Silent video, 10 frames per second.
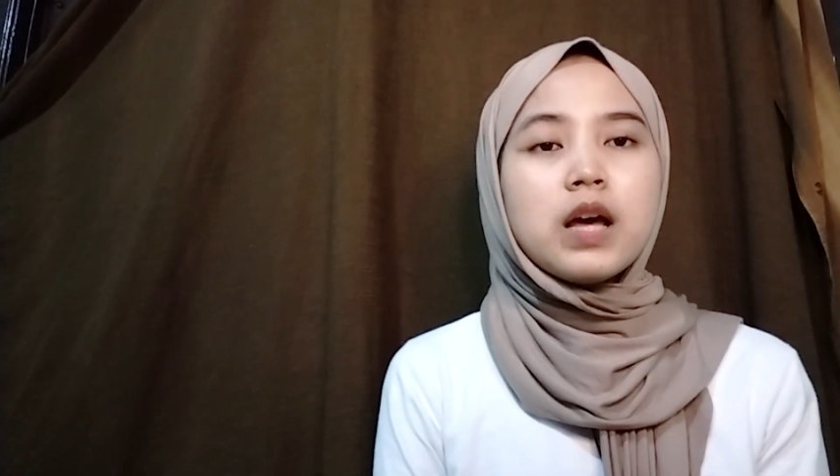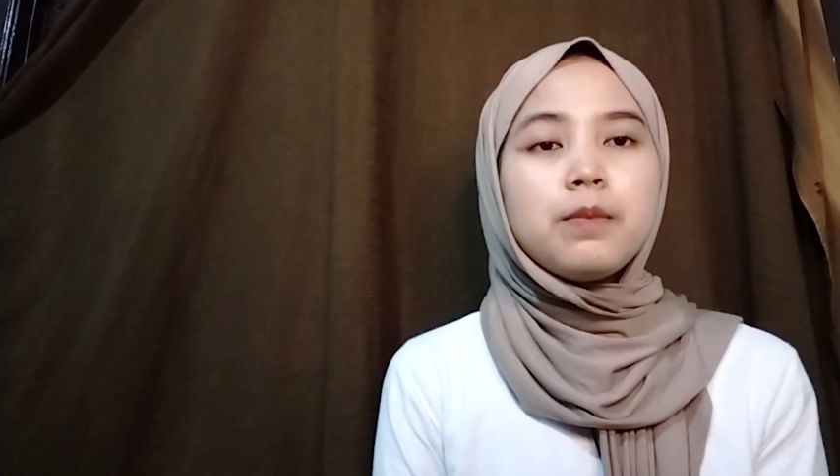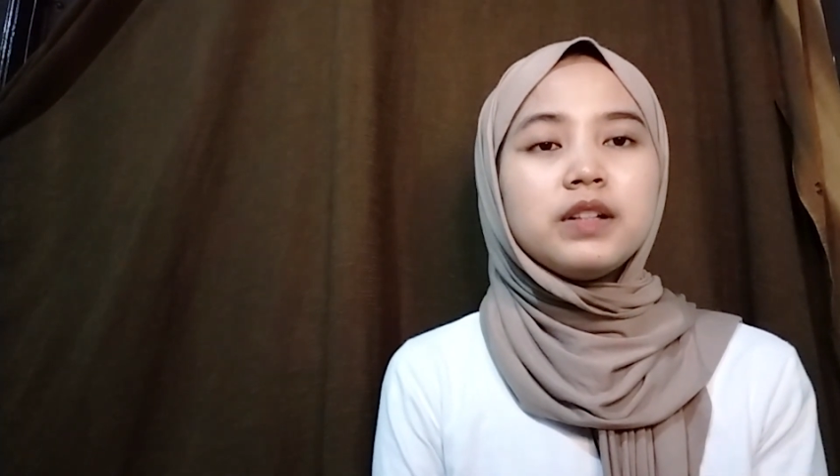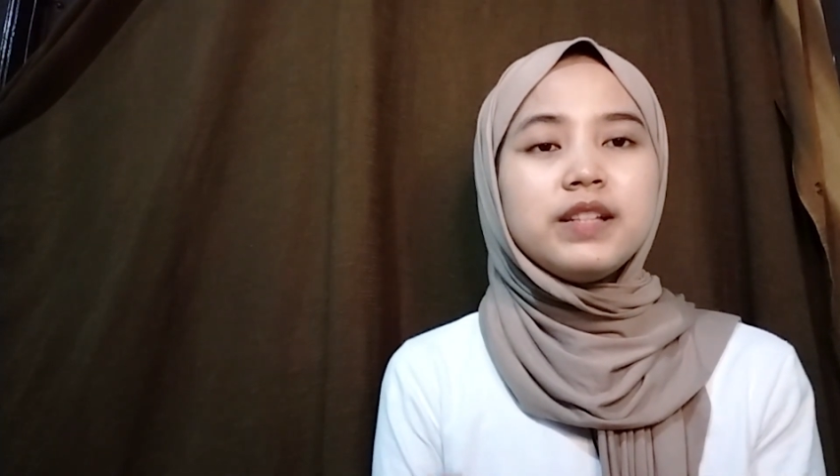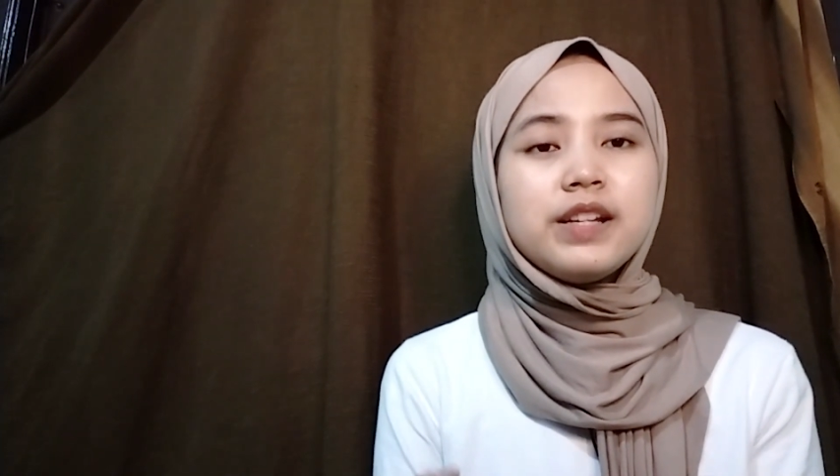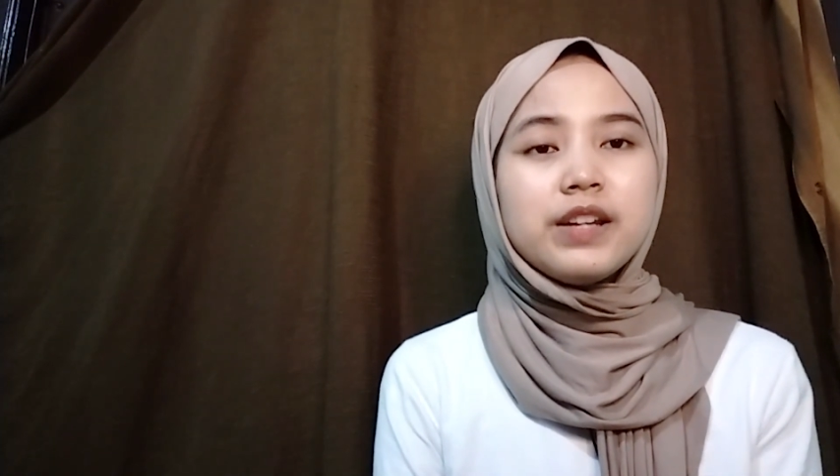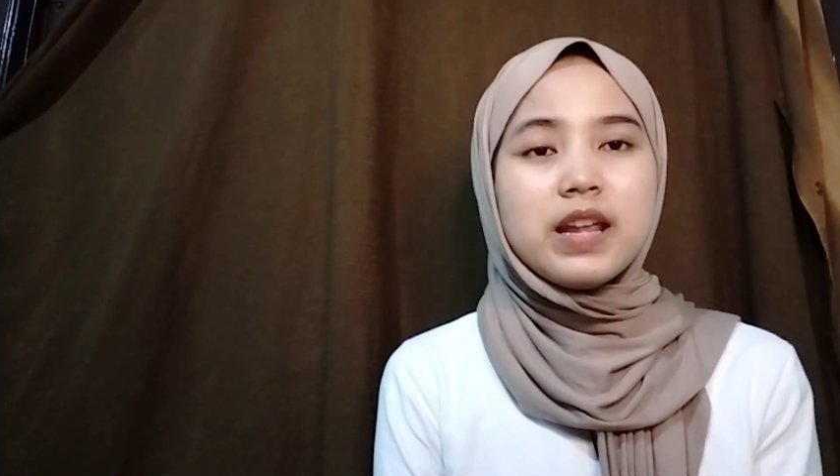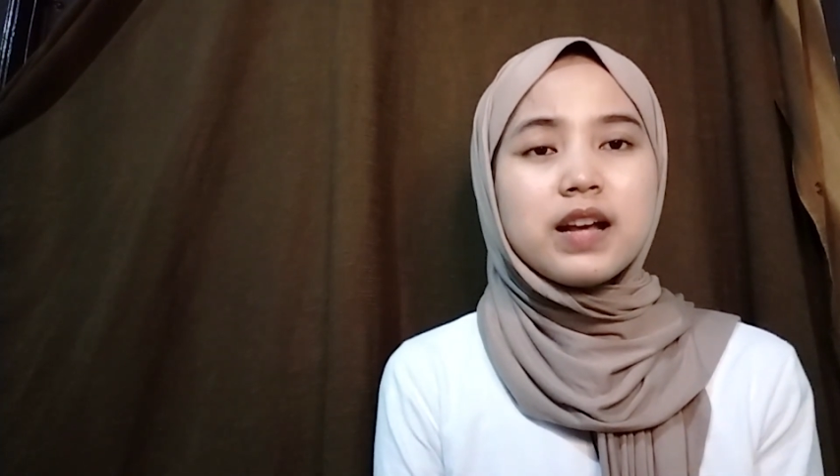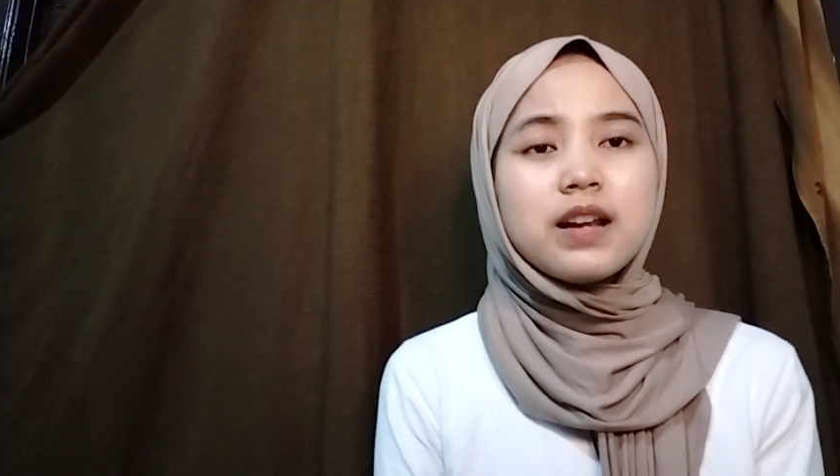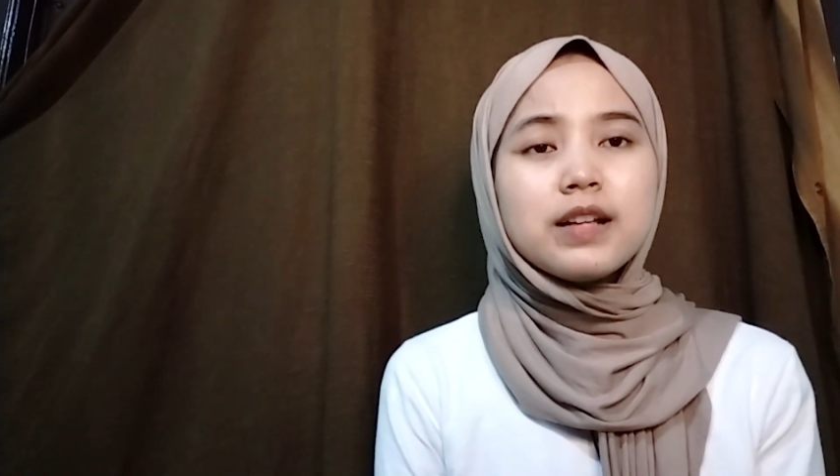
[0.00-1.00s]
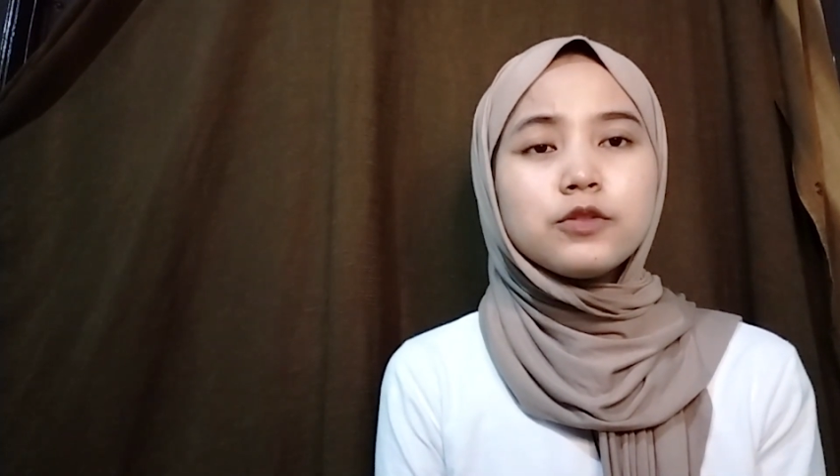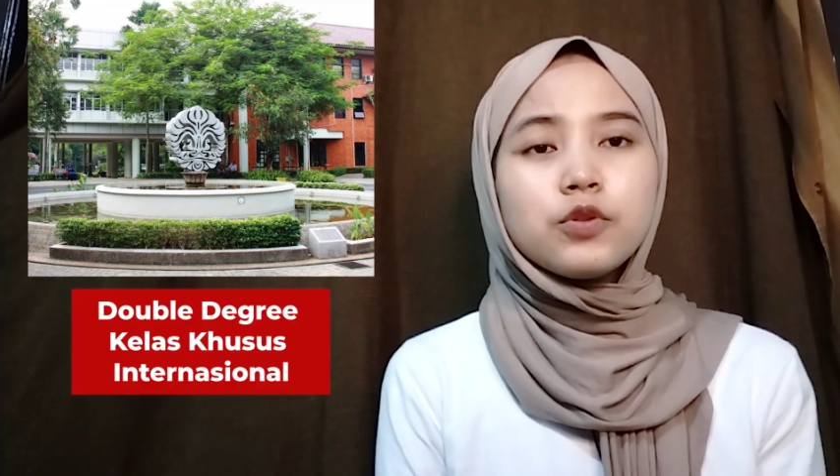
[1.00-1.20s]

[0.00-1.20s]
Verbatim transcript: double degree kelas